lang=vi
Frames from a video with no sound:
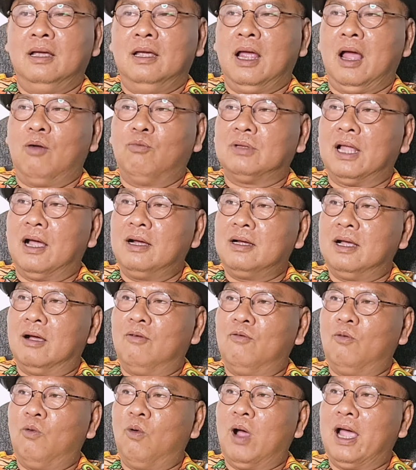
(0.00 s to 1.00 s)
ông thất
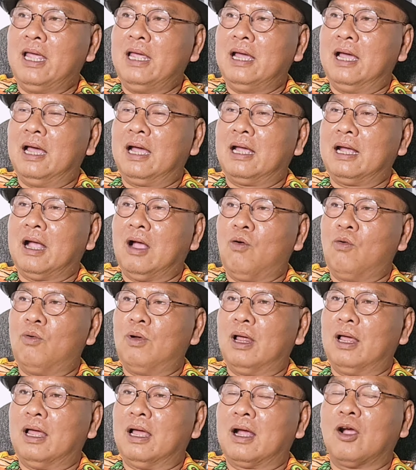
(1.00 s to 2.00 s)
ông khoái à, cái câu
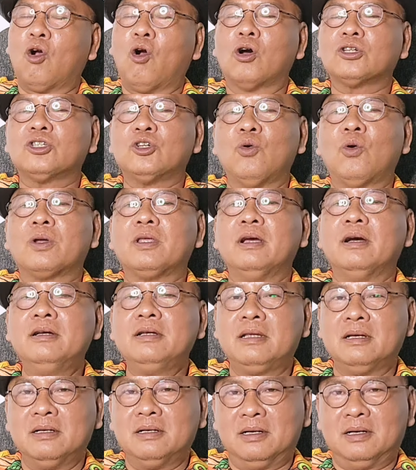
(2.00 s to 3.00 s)
là con ruột dữ
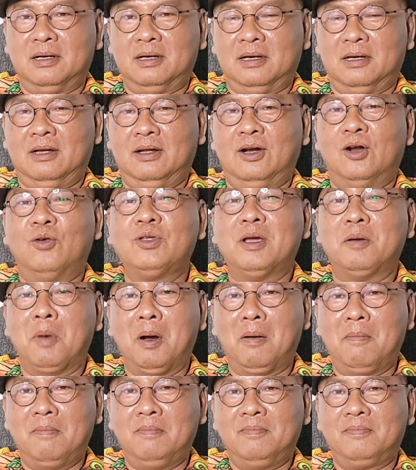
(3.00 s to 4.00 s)
chưa đối với
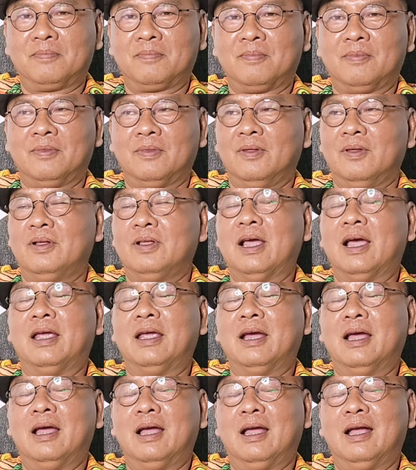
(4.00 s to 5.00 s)
mớm
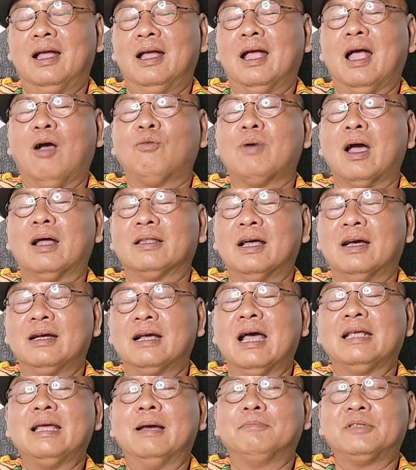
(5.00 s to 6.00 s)
vậy á ông à, thất
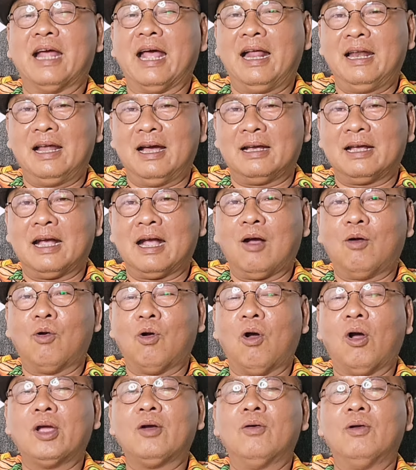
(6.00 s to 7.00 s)
à, dám trả lời cái câu
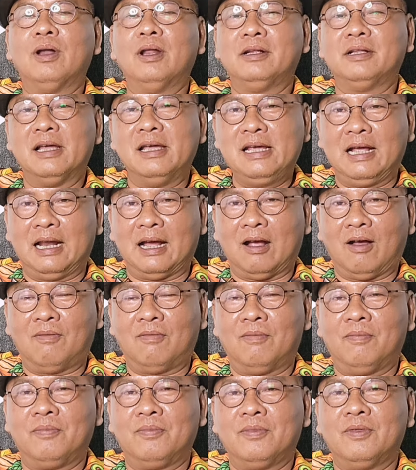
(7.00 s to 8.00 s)
hỏi của linh tý hay là
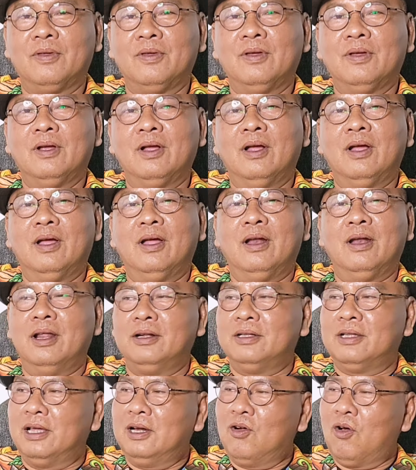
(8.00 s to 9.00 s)
không
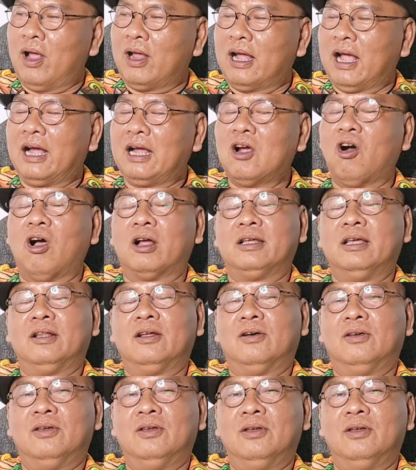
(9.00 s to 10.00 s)
linh tý nói ngắn gọn vậy
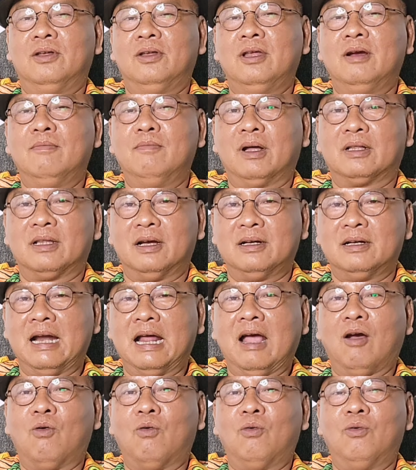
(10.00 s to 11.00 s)
thôi nhưng mà từ
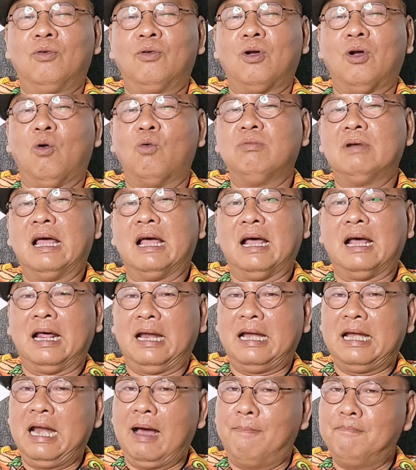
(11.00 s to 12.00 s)
nào cũng là
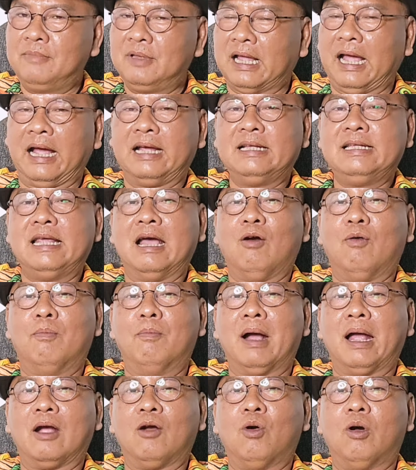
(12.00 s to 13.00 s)
đấm thẳng vào
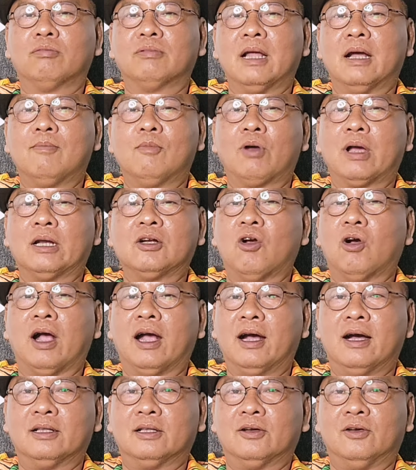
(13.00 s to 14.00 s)
mặt của ông thất một cách gọn
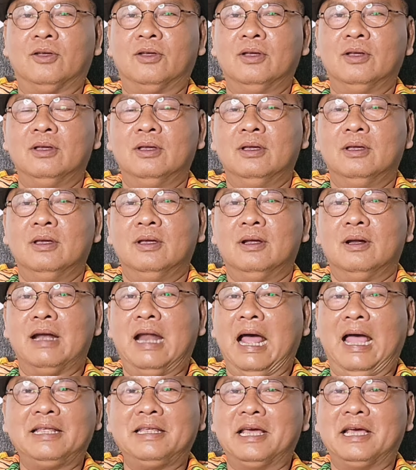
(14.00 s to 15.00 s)
hơn thôi
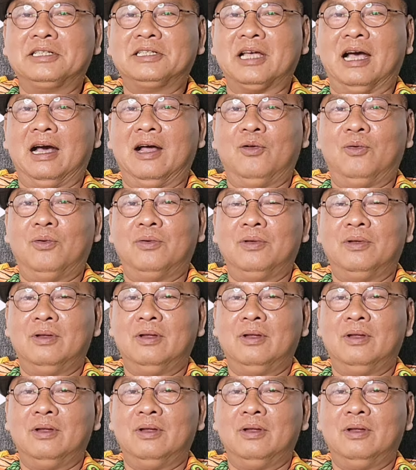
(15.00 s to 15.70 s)
đã dễ sợ luôn